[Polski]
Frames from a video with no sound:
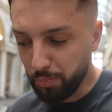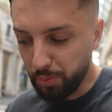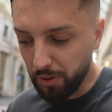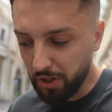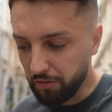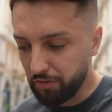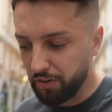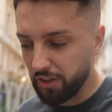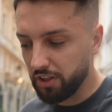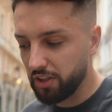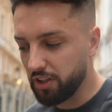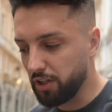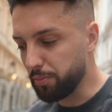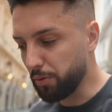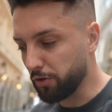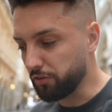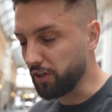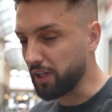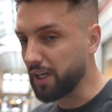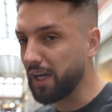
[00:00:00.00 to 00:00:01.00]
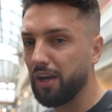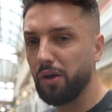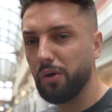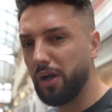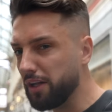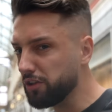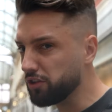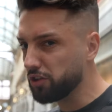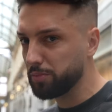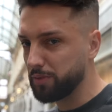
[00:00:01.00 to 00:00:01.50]
pingwinki poczekają,
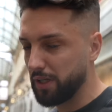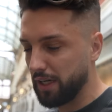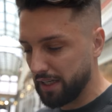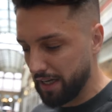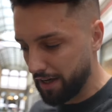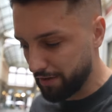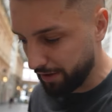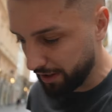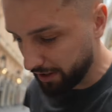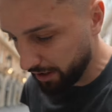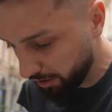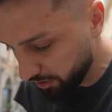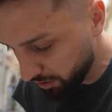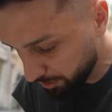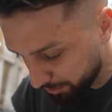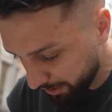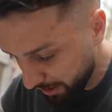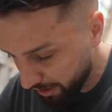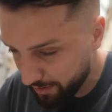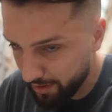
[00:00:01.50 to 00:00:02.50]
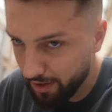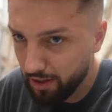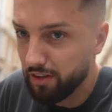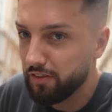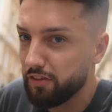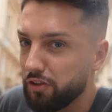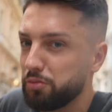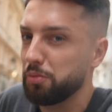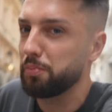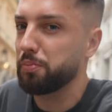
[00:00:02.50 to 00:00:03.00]
ale szybka kawa. Nie idziemy na jedzenie,
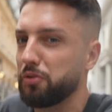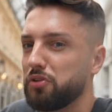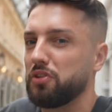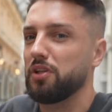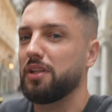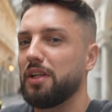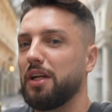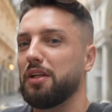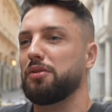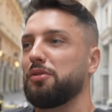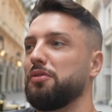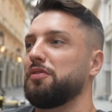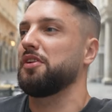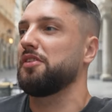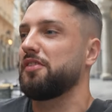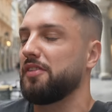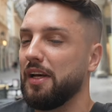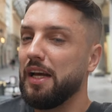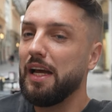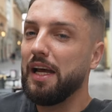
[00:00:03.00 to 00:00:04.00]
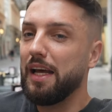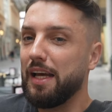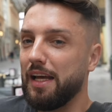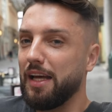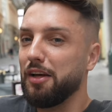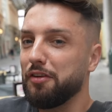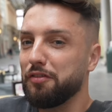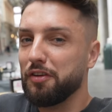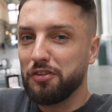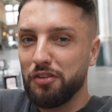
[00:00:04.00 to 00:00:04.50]
jesteśmy po śniadanku, więc
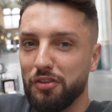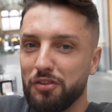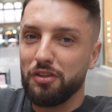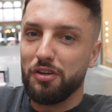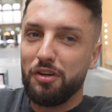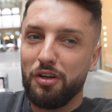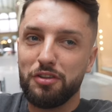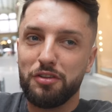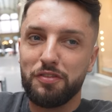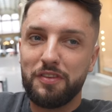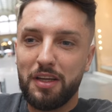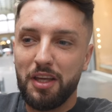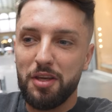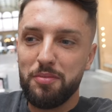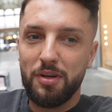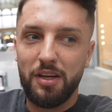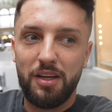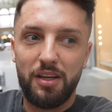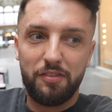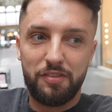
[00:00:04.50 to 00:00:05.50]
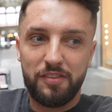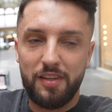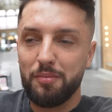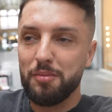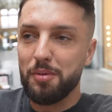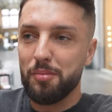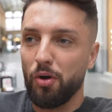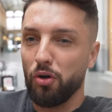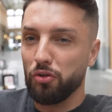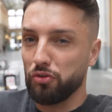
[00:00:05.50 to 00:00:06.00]
e, właśnie o to chodzi. W takim, e, w
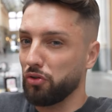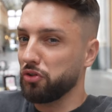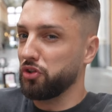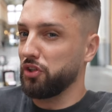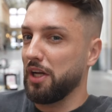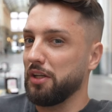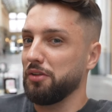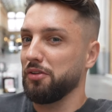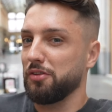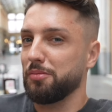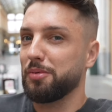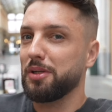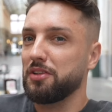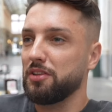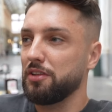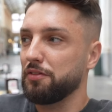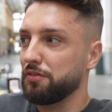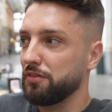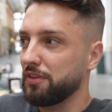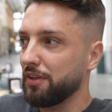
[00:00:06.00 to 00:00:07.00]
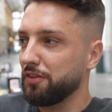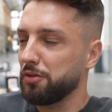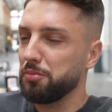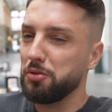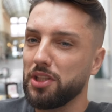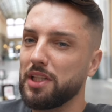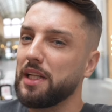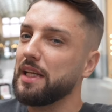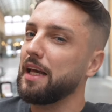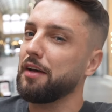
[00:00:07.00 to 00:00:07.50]
samym otoczeniu. Zobaczcie, nawet
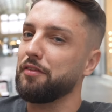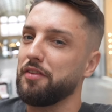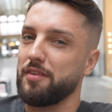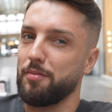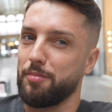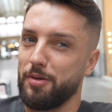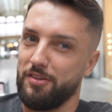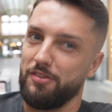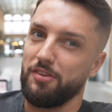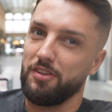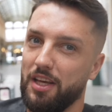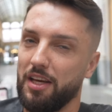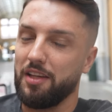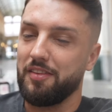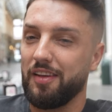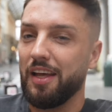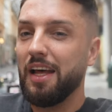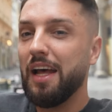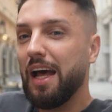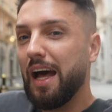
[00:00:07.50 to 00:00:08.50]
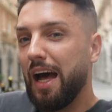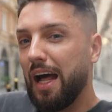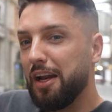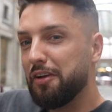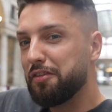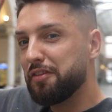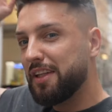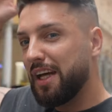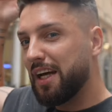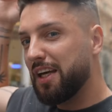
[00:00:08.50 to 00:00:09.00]
mi się tej kawy za bardzo nie chce,
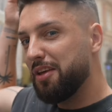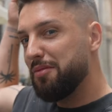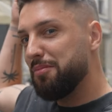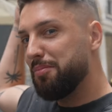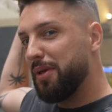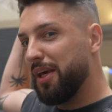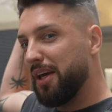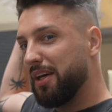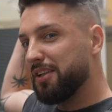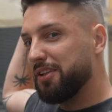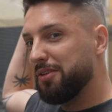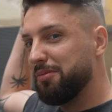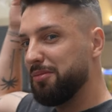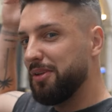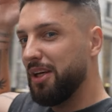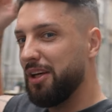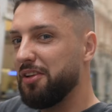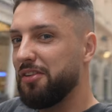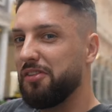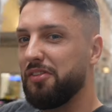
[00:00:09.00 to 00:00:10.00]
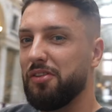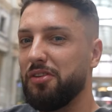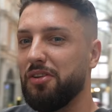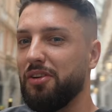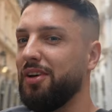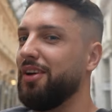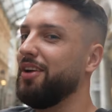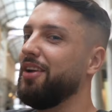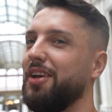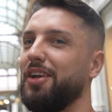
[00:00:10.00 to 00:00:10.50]
ale w takim pięknym
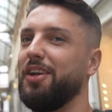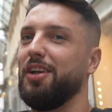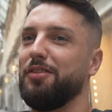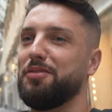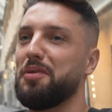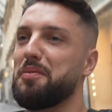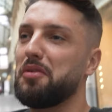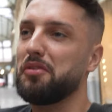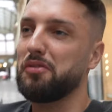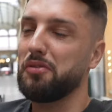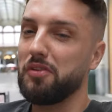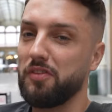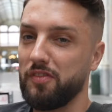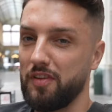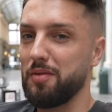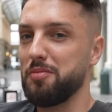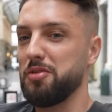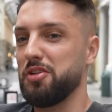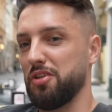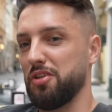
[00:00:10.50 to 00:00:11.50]
miejscu po prostu chce mi